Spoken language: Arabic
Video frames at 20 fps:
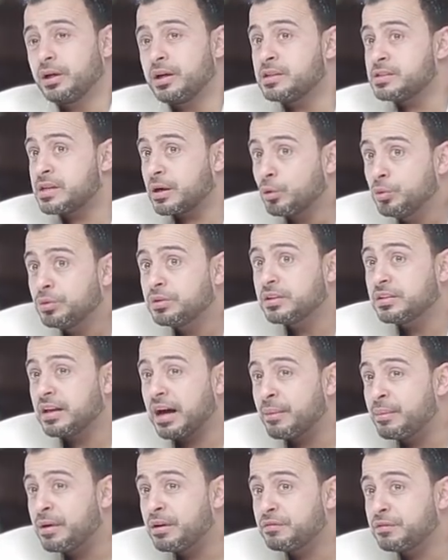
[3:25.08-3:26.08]
إذا كنت
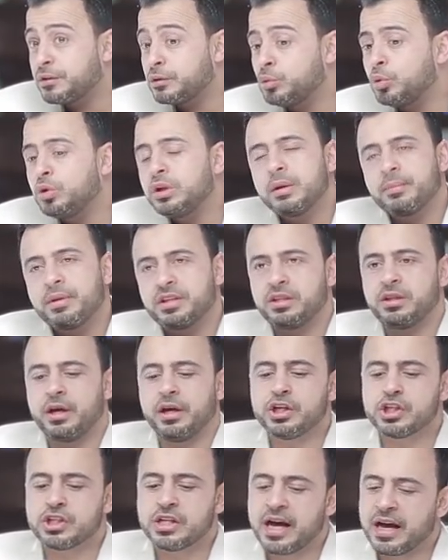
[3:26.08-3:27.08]
تعبان في الدنيا ما
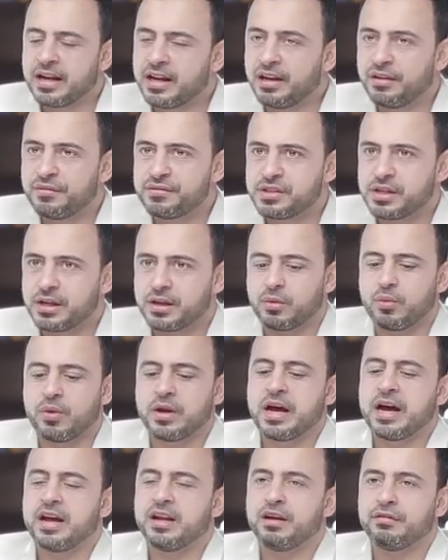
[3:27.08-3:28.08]
تدعيش لا على نفسك
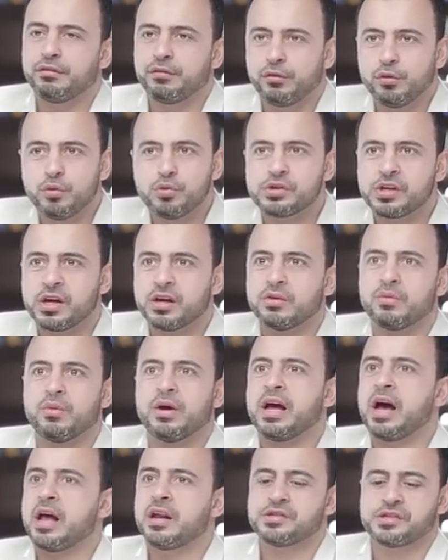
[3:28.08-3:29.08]
ولا على فلوسك
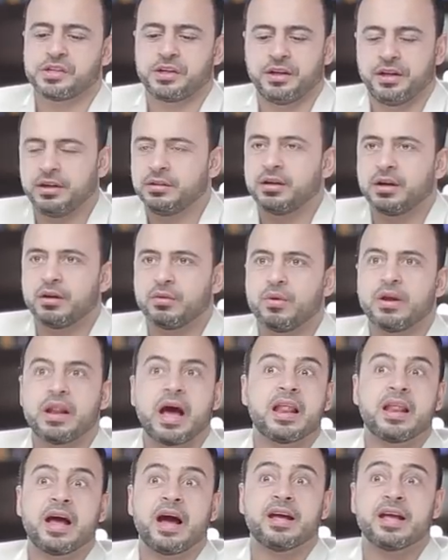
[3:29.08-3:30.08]
ولا على صحتك
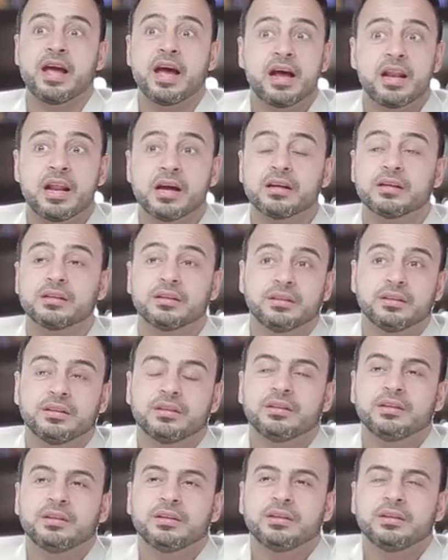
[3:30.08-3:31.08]
ولا على عيالك
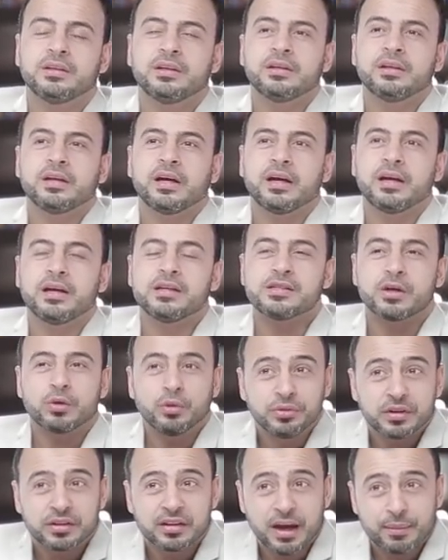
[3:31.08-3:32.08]
إذا
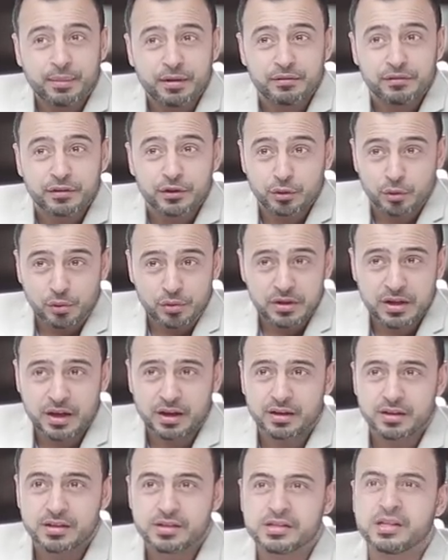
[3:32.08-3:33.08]
كنت تعبان في
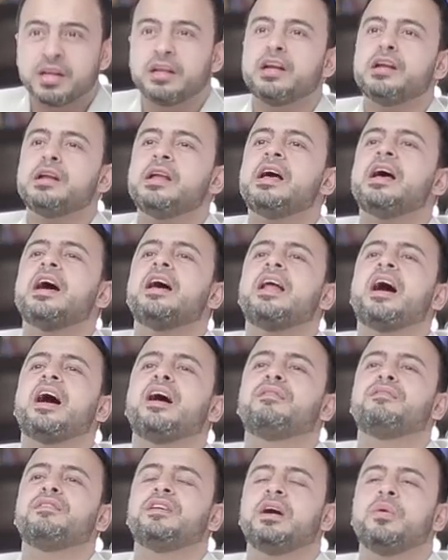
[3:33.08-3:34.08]
الدنيا سل الله
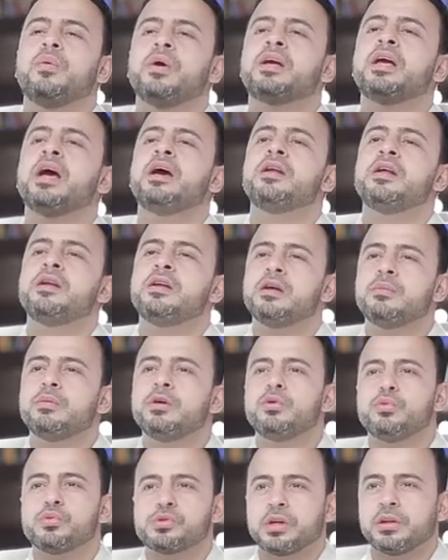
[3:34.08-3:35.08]
العافية وكان
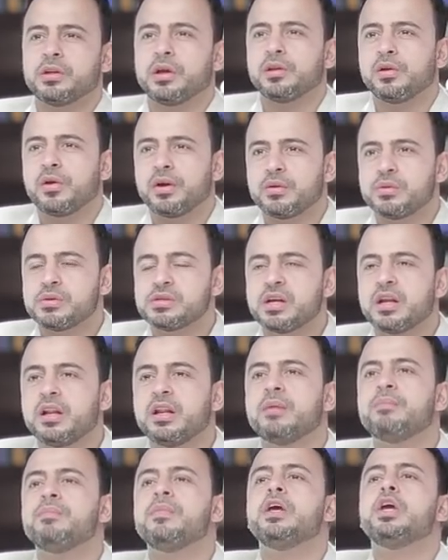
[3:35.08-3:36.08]
النبي صلى الله عليه
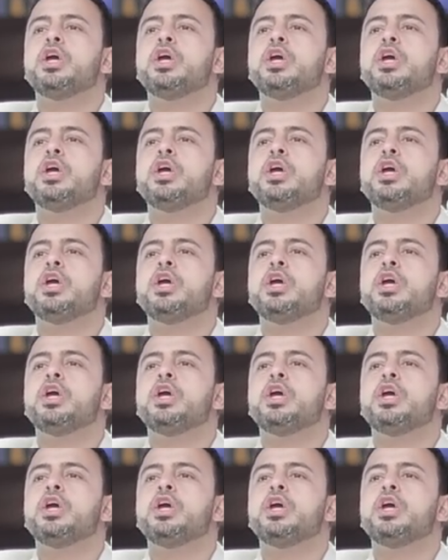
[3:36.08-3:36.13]
وسلم